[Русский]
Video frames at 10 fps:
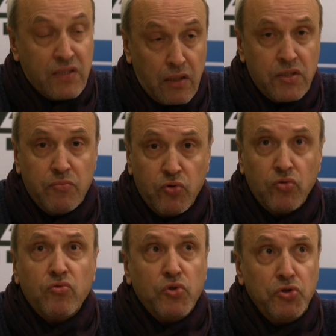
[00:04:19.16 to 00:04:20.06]
Санкции
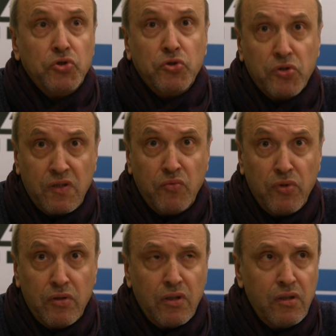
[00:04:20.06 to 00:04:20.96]
будут очень жесткими.